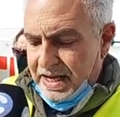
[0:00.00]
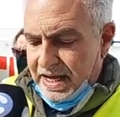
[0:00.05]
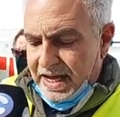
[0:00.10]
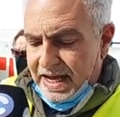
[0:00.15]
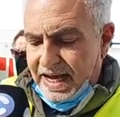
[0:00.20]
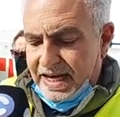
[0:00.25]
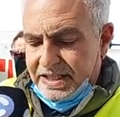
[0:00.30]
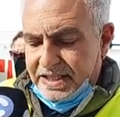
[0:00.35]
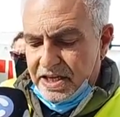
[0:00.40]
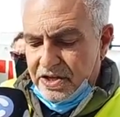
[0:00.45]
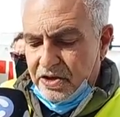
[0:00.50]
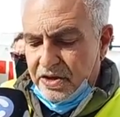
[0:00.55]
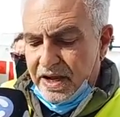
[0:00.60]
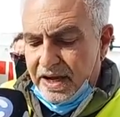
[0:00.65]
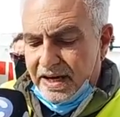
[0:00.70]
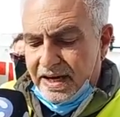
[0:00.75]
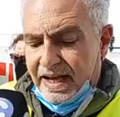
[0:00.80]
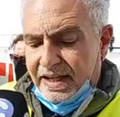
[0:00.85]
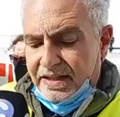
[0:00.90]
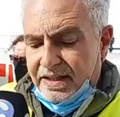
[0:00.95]
El señor
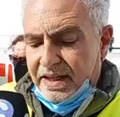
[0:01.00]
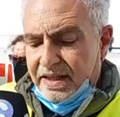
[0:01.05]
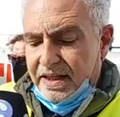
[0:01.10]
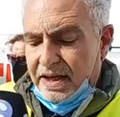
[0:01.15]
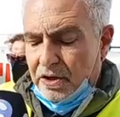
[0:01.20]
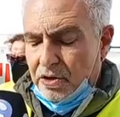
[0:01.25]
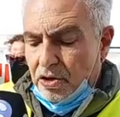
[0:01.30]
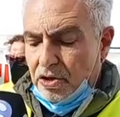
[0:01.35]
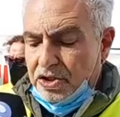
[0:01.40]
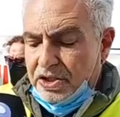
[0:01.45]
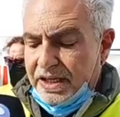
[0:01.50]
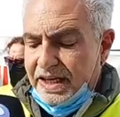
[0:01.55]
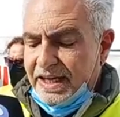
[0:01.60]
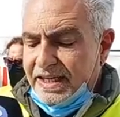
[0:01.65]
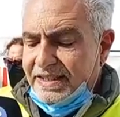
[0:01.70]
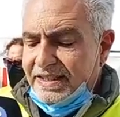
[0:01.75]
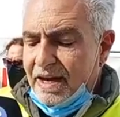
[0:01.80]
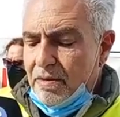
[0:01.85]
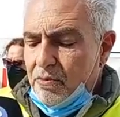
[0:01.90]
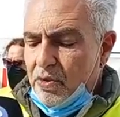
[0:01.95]
Hernández de Cos
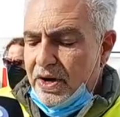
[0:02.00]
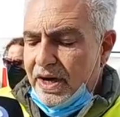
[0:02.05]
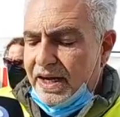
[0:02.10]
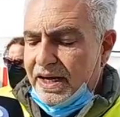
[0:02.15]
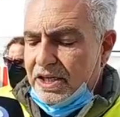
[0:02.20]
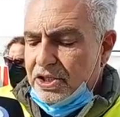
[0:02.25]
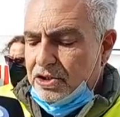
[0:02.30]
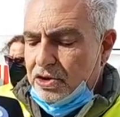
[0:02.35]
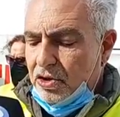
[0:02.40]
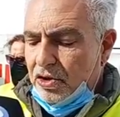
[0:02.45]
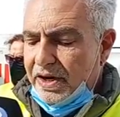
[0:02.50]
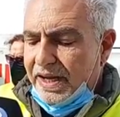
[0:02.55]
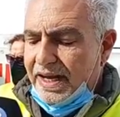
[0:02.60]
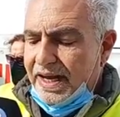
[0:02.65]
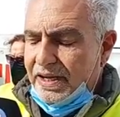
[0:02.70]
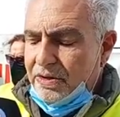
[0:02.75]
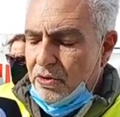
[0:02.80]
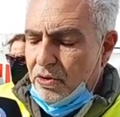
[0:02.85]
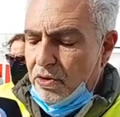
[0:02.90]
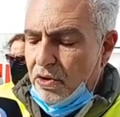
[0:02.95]
es tan buen gestor
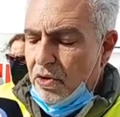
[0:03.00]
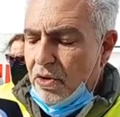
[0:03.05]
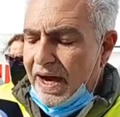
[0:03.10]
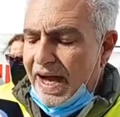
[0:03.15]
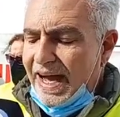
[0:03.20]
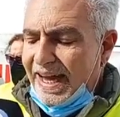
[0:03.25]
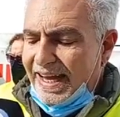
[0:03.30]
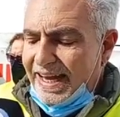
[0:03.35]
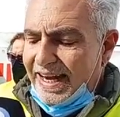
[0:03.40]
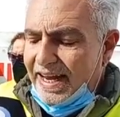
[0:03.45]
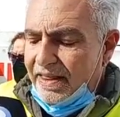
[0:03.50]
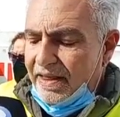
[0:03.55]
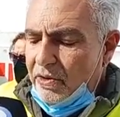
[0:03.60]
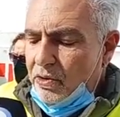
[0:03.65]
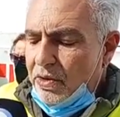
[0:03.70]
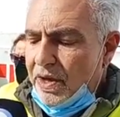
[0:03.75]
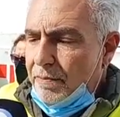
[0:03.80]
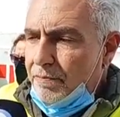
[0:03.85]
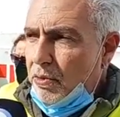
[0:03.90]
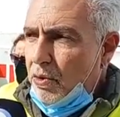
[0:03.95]
que ayudó a que la
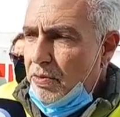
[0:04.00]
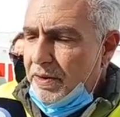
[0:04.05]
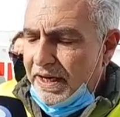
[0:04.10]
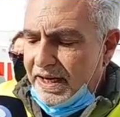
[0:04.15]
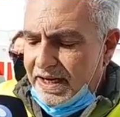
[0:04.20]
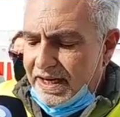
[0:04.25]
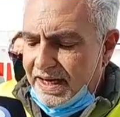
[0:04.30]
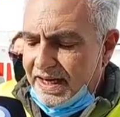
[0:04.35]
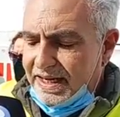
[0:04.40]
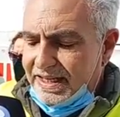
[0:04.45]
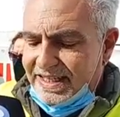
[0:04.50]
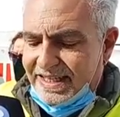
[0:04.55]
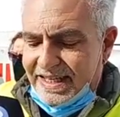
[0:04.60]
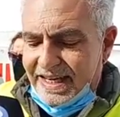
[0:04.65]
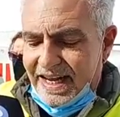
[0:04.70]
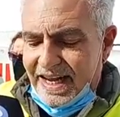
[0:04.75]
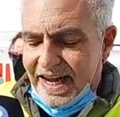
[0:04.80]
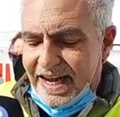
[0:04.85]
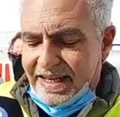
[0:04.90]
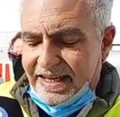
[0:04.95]
deuda pública
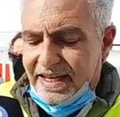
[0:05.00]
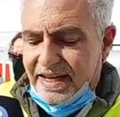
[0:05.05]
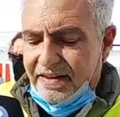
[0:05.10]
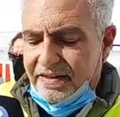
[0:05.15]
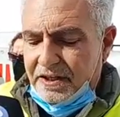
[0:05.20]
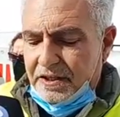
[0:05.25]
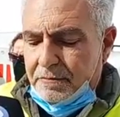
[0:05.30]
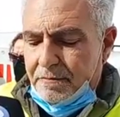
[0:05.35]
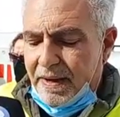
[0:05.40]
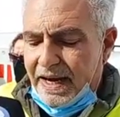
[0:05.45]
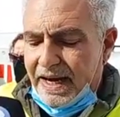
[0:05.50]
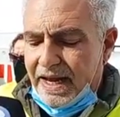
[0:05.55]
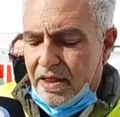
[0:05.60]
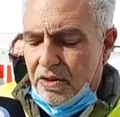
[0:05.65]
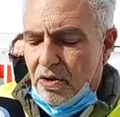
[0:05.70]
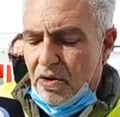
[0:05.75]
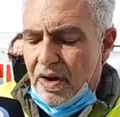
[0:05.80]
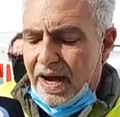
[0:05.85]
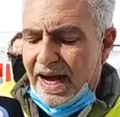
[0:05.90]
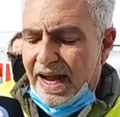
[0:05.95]
se haya
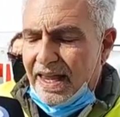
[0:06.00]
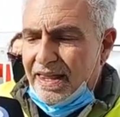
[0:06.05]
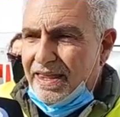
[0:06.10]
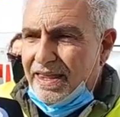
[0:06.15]
disparado al